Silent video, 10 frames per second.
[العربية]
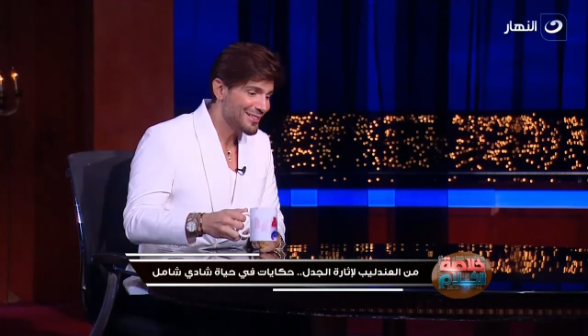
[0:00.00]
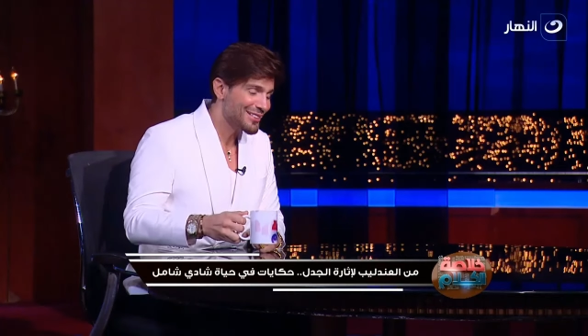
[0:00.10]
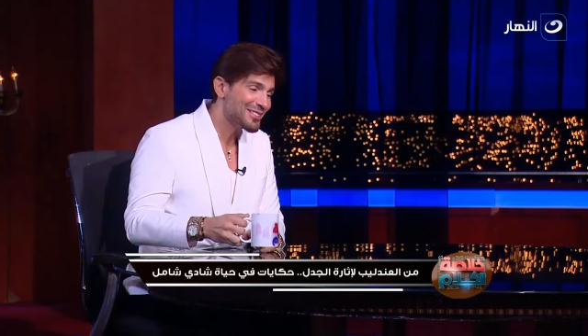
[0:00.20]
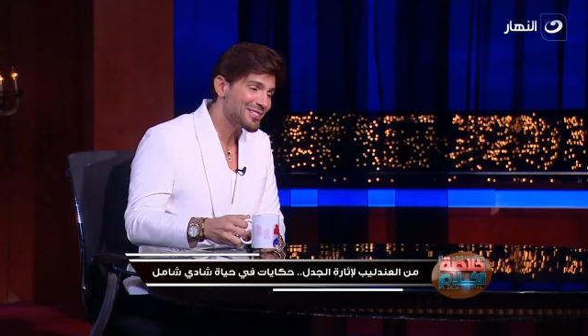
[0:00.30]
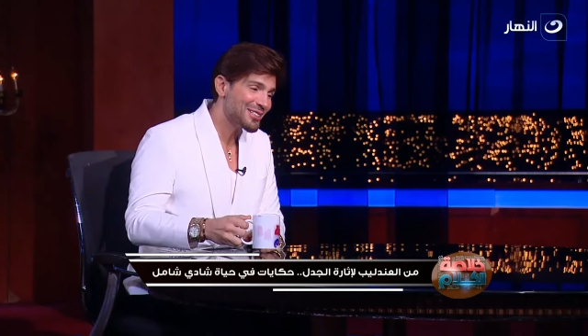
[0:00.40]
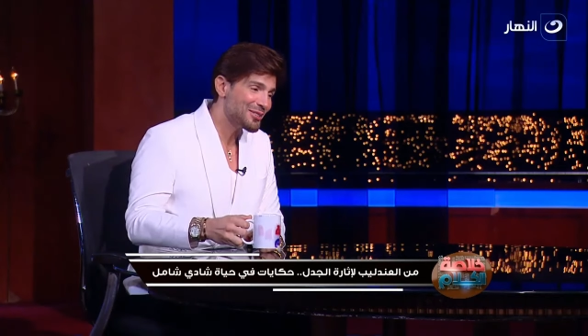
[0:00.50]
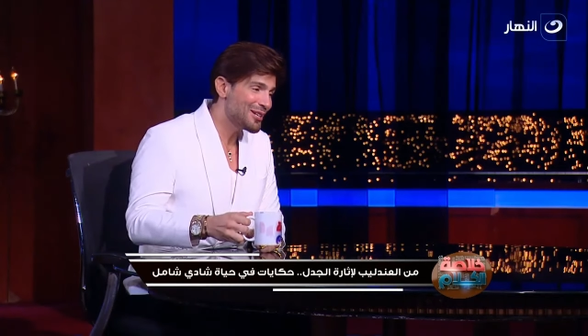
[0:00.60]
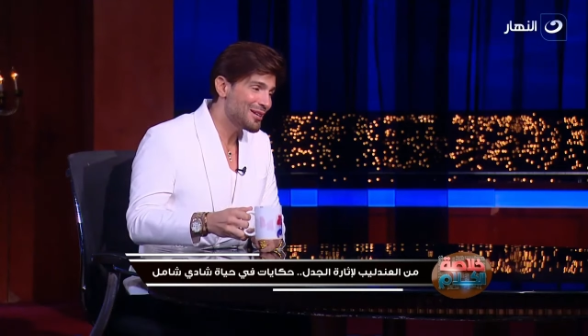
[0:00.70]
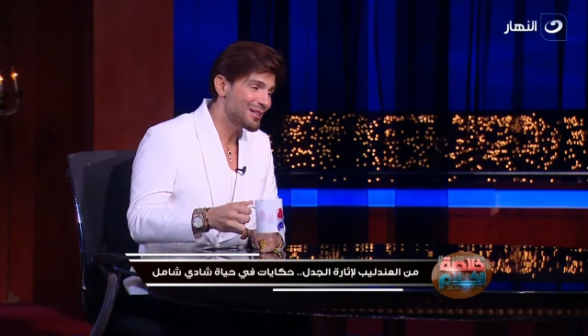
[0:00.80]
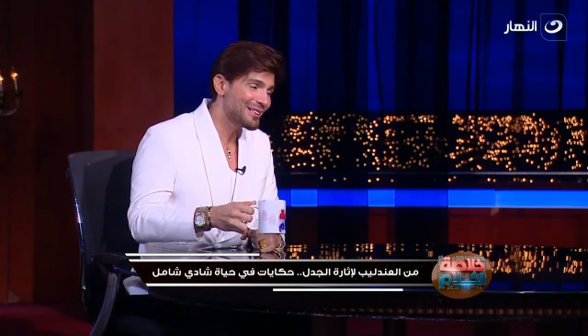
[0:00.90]
دي ولا؟ إيه؟ قصه
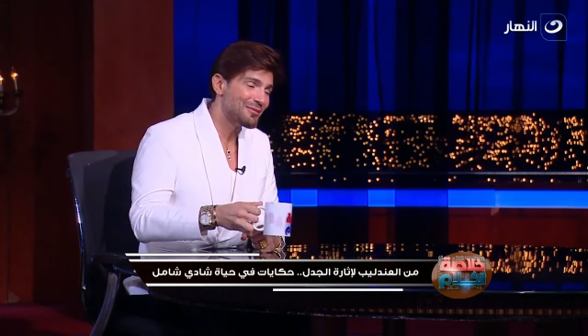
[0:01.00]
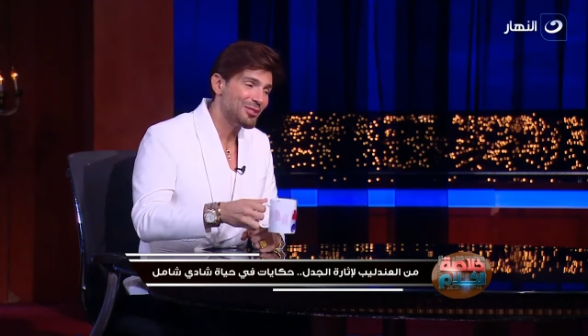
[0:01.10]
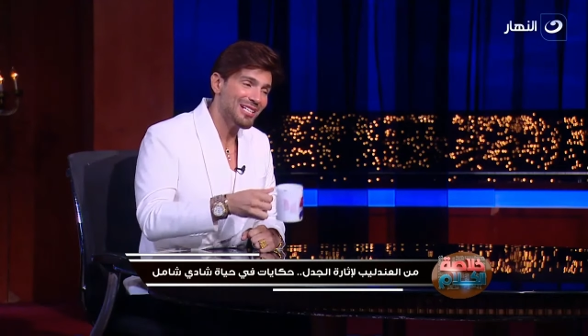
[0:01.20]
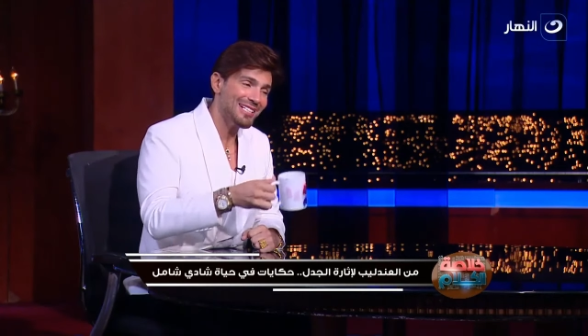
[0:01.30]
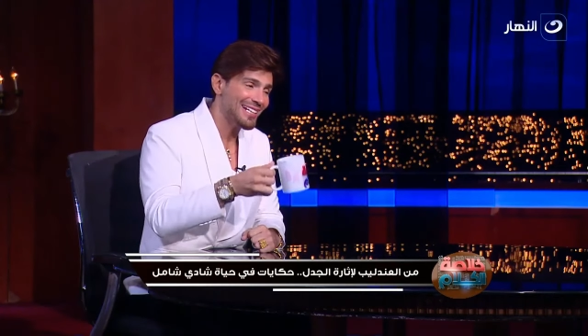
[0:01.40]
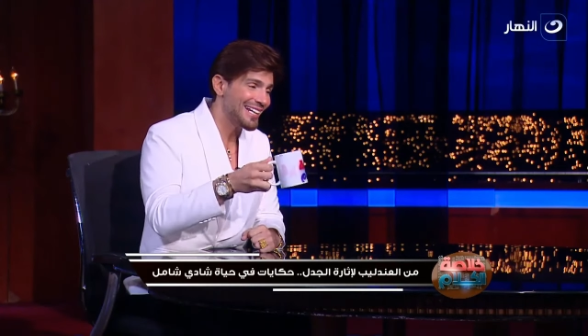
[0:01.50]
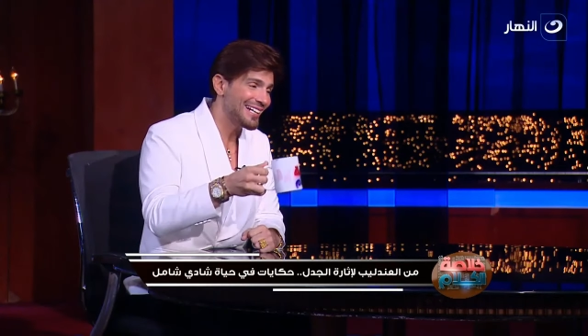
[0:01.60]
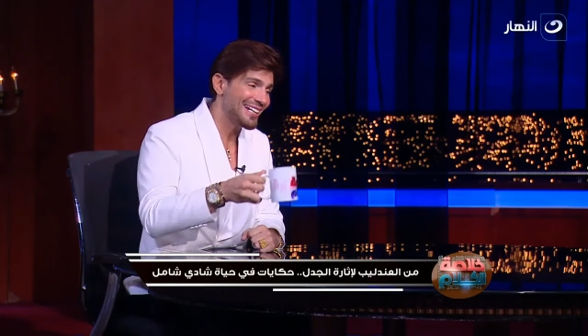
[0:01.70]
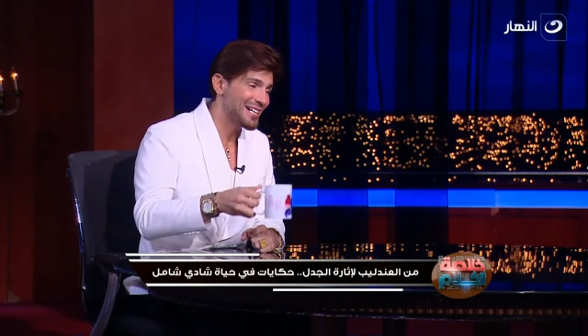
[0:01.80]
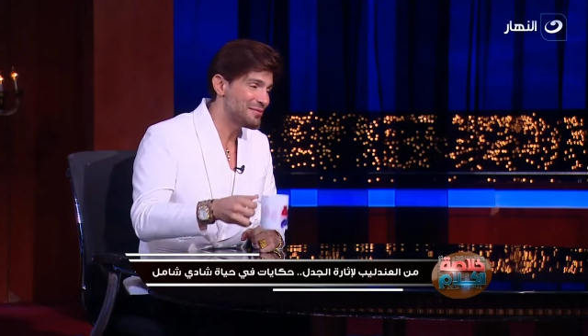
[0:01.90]
طويله بقى ده مسلسل
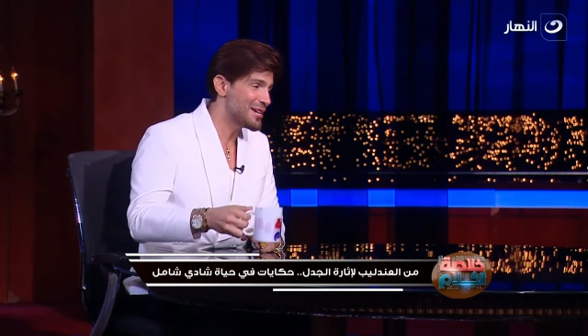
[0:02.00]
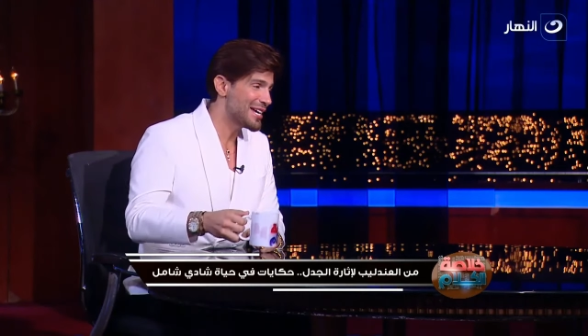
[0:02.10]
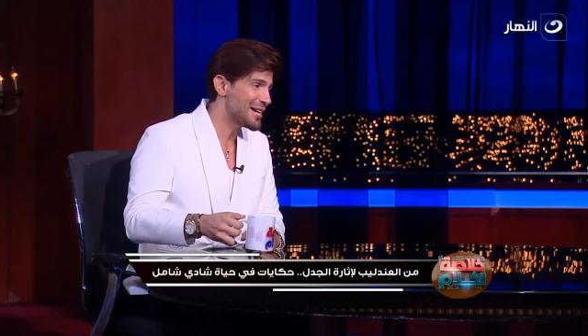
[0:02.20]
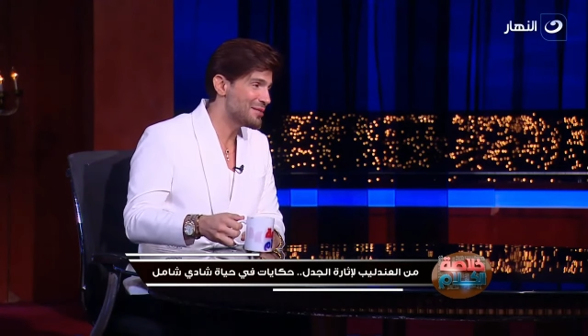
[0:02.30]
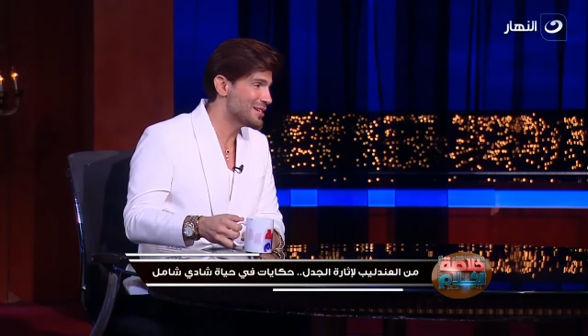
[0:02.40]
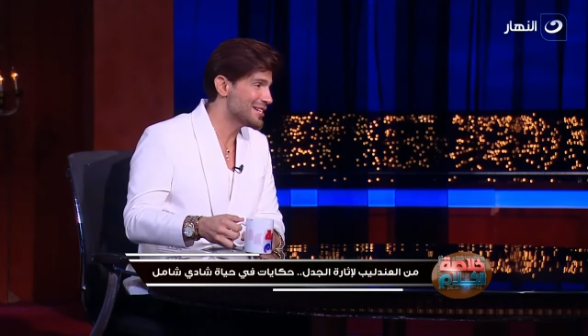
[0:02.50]
ليالي حلميه يا